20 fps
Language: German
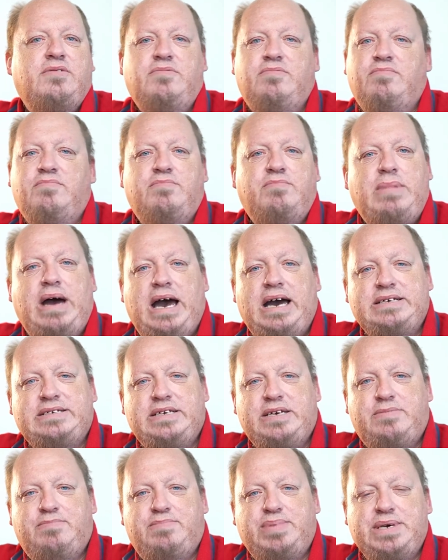macht
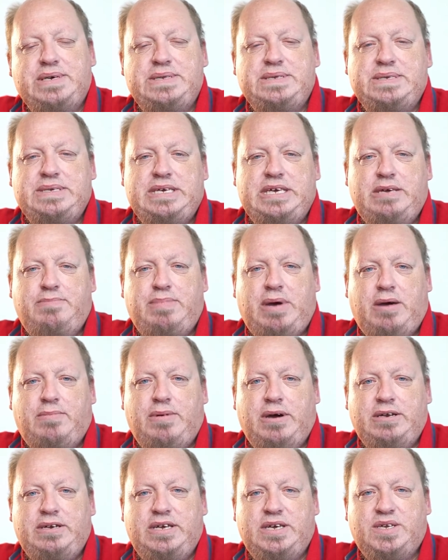im Prinzip
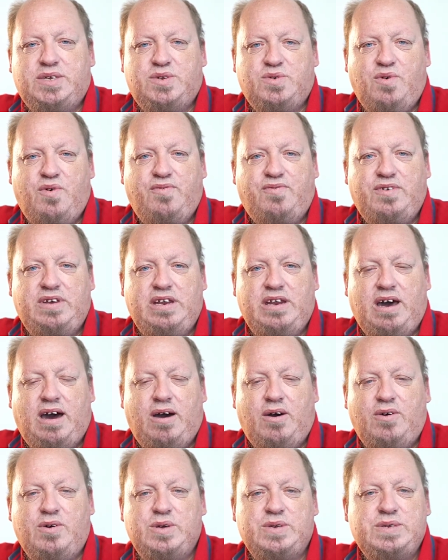aber nicht so viel
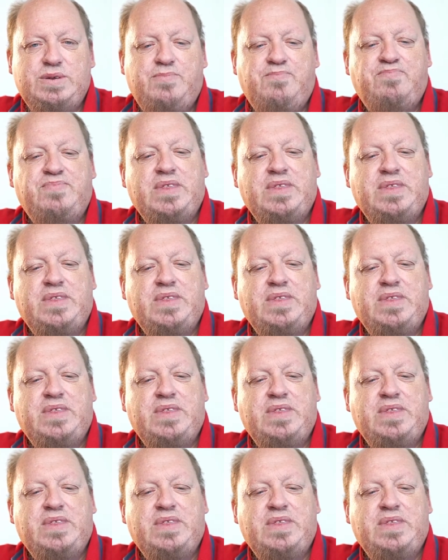aus.